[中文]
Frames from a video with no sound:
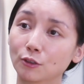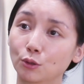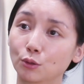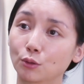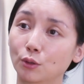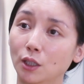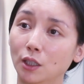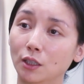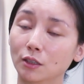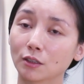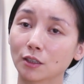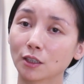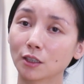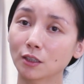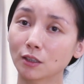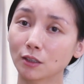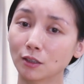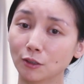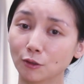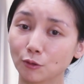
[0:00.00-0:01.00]
对，
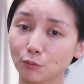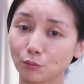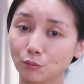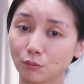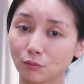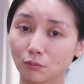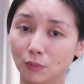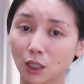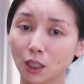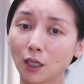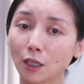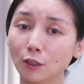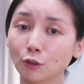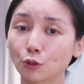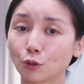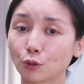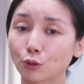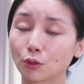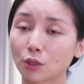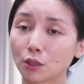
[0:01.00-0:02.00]
那没看
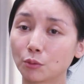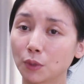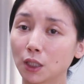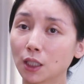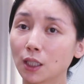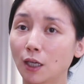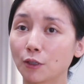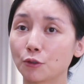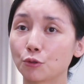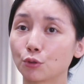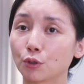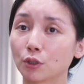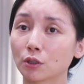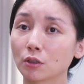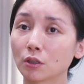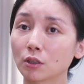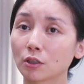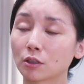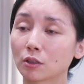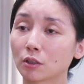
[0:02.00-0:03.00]
懂或者没感觉，
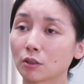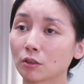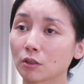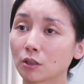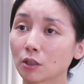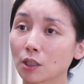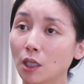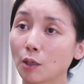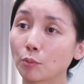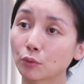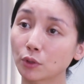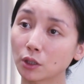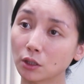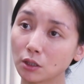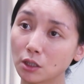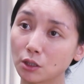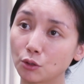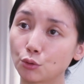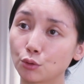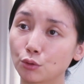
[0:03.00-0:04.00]
那可能是它不是
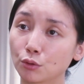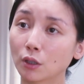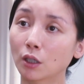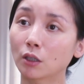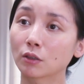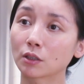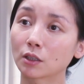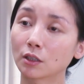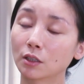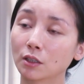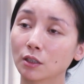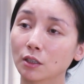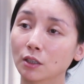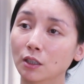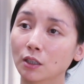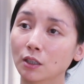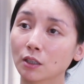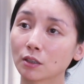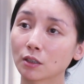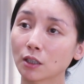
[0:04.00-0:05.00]
你需要的，
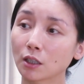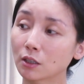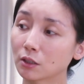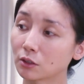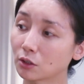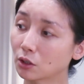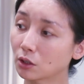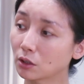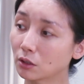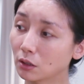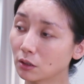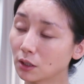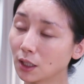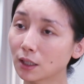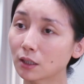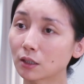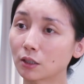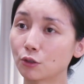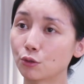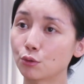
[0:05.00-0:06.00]
它可能是
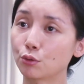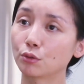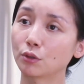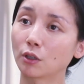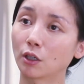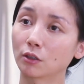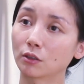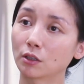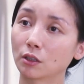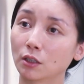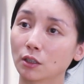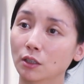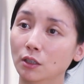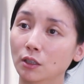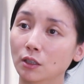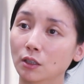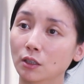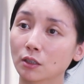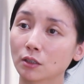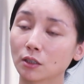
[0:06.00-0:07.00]
那个人需要的。
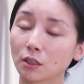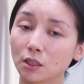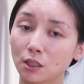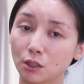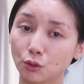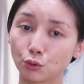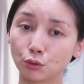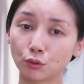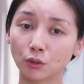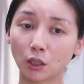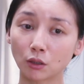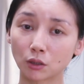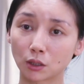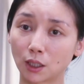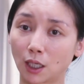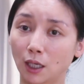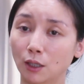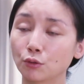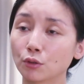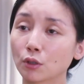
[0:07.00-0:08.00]
嗯，那你需要的，
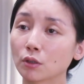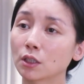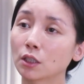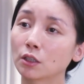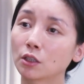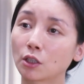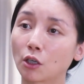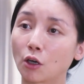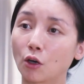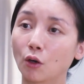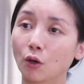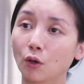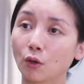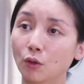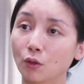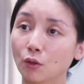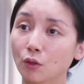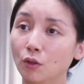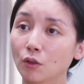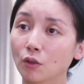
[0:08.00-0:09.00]
你还需要再找。
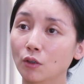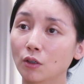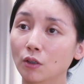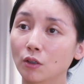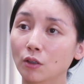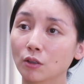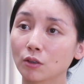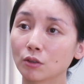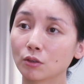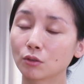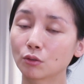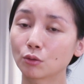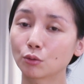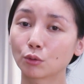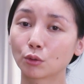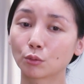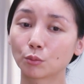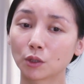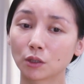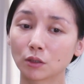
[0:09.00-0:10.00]
就是
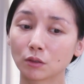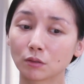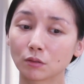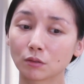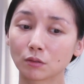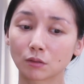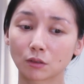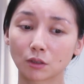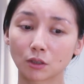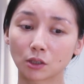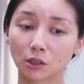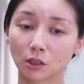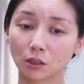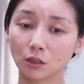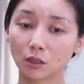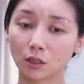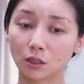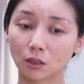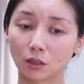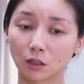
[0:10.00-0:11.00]
我们
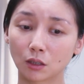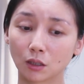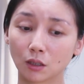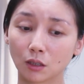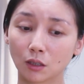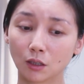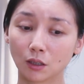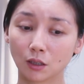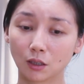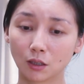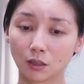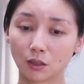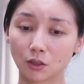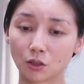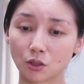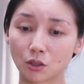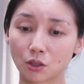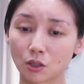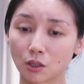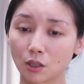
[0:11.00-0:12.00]
身体
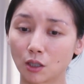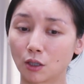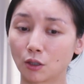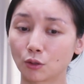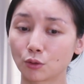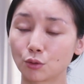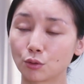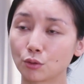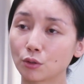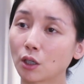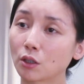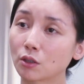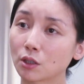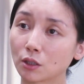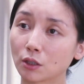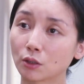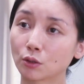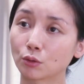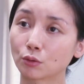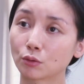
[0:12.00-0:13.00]
是要需要
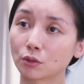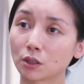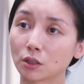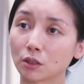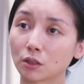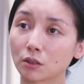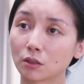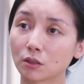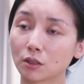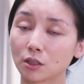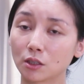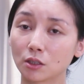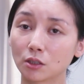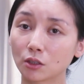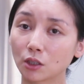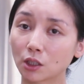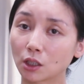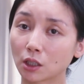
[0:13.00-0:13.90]
这些东西，那精